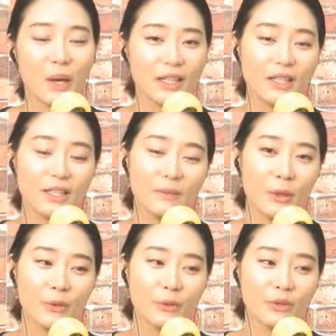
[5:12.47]

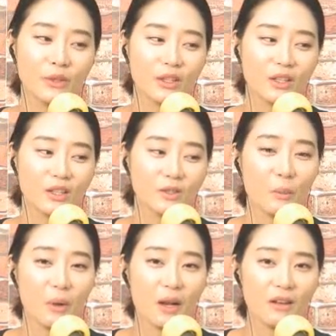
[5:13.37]
많이면
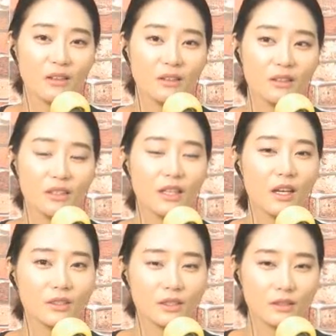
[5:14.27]
정말
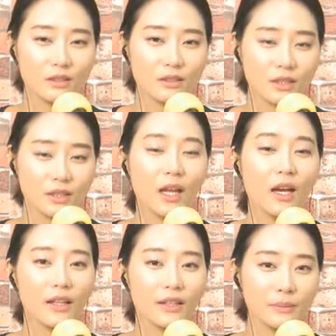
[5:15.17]
그냥
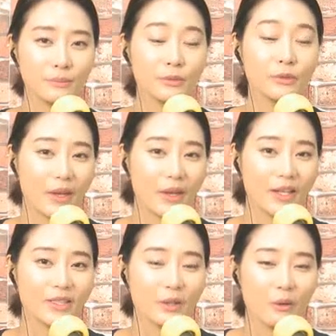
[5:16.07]
지나가는
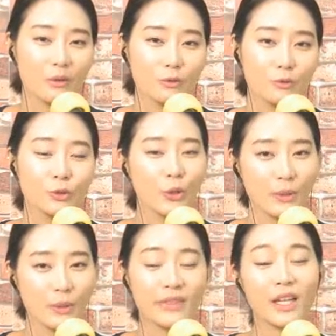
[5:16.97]
풍경에서
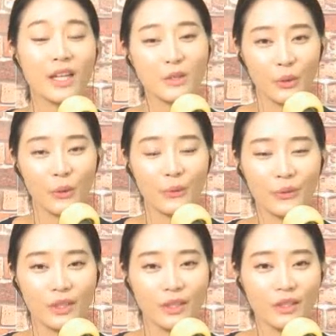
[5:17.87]
우연히
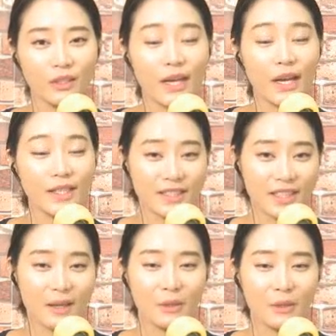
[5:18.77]
만났던 그 한
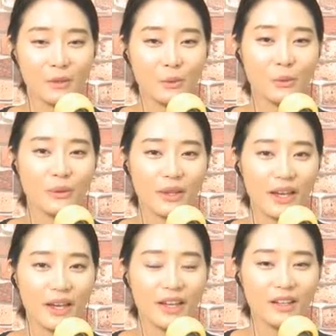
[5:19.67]
사람이 또
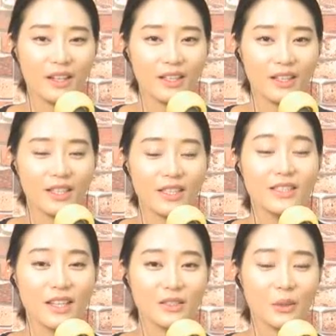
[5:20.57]
나의
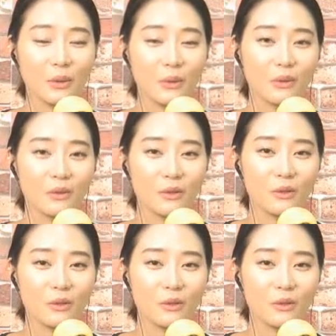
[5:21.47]
인생에서